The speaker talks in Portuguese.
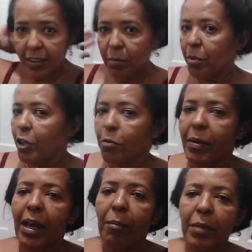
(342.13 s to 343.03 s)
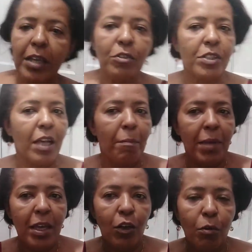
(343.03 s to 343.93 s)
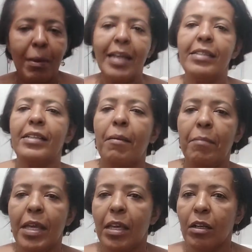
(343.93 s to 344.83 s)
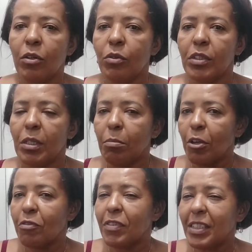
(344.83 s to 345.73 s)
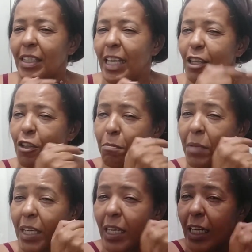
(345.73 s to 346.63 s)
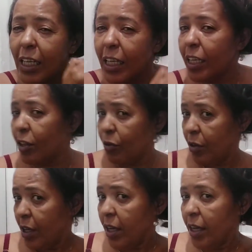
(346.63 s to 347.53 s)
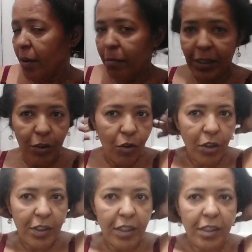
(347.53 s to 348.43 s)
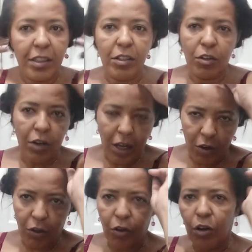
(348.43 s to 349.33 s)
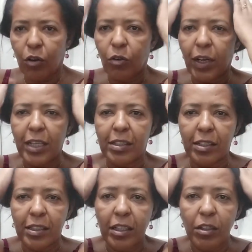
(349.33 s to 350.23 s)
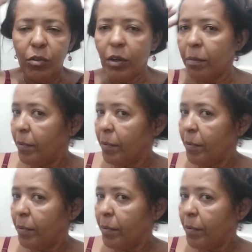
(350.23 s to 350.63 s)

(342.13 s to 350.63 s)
você pode pegar menos cabelo, mais cabelo, você pode fazer dedinho pequenininho, mas eu gosto assim, ó. Agora coloca um lencinho e